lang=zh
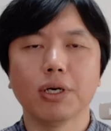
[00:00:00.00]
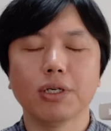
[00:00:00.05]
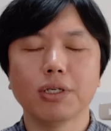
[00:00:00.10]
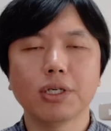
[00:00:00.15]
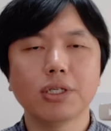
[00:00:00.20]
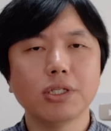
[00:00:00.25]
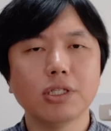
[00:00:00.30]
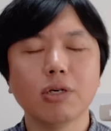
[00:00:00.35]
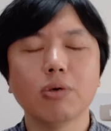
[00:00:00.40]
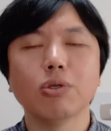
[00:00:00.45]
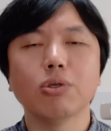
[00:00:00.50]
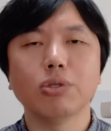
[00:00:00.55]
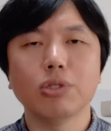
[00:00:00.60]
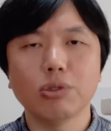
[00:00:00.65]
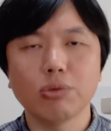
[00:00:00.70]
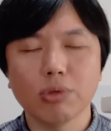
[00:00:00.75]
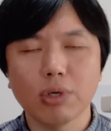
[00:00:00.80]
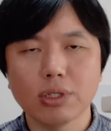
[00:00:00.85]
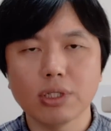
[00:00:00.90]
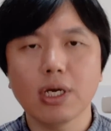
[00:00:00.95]
这个社会就
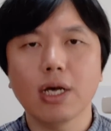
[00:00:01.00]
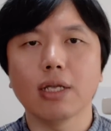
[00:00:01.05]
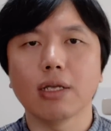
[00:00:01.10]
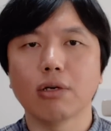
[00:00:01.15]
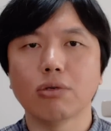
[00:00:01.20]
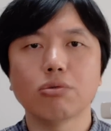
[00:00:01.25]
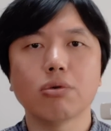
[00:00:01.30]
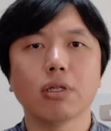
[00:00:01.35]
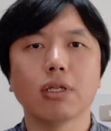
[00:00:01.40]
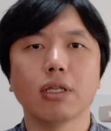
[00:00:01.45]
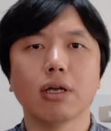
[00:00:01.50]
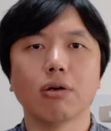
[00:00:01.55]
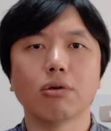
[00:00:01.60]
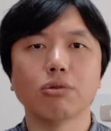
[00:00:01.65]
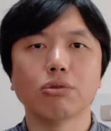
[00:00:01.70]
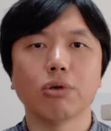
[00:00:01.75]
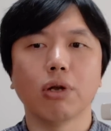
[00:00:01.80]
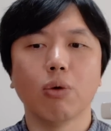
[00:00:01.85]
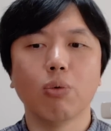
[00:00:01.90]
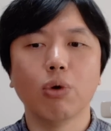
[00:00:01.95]
进入到这样一个状态当中
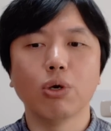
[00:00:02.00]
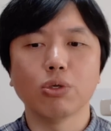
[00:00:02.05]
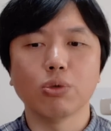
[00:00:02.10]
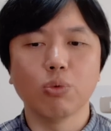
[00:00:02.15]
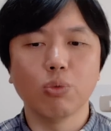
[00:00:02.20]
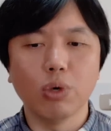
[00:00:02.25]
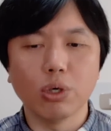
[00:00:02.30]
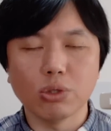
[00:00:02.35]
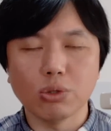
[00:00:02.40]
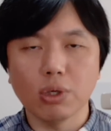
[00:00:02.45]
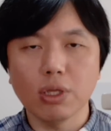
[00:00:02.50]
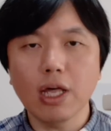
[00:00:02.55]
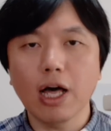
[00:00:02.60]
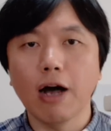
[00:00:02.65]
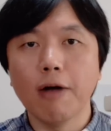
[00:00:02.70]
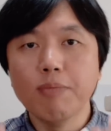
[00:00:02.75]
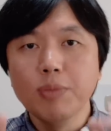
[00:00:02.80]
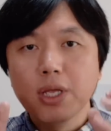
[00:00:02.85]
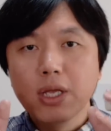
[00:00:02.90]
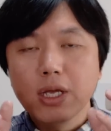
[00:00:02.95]
去了。我我觉得
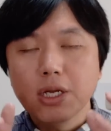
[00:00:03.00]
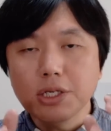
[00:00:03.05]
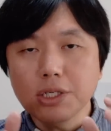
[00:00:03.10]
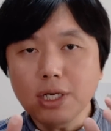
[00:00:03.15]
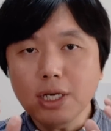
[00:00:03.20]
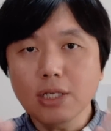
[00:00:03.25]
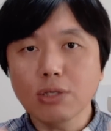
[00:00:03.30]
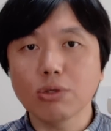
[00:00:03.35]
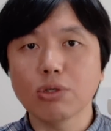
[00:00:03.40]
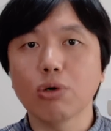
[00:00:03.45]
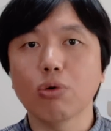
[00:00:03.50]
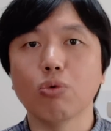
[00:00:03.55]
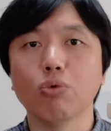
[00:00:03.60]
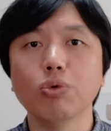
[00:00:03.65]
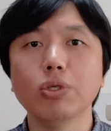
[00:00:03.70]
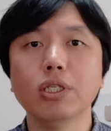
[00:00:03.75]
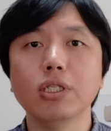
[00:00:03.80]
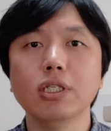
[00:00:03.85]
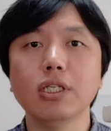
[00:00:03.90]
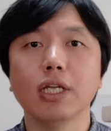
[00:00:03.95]
啊，这个就是
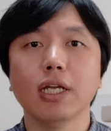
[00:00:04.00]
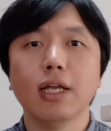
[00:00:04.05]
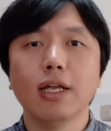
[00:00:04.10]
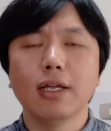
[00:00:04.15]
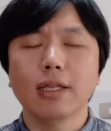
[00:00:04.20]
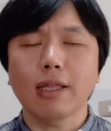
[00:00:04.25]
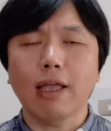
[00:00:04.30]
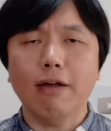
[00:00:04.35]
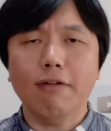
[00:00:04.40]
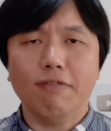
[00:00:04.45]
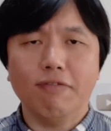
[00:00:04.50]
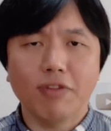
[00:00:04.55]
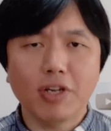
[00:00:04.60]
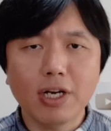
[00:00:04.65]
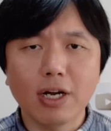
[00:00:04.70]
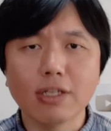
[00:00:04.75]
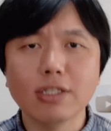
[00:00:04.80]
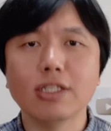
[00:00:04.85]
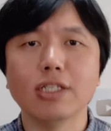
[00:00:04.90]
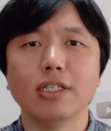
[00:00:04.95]
胡锡进他非
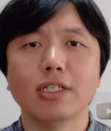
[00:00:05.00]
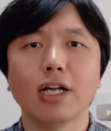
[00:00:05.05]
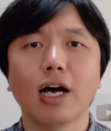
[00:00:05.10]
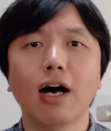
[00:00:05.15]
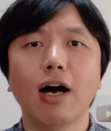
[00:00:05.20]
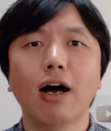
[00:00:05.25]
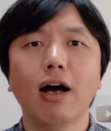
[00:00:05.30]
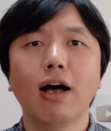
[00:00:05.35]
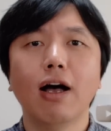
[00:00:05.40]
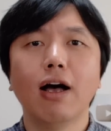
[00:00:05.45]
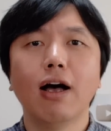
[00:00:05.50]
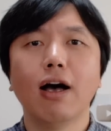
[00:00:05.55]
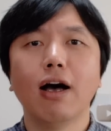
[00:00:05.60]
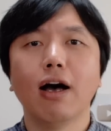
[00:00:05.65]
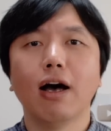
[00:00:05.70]
常紧张。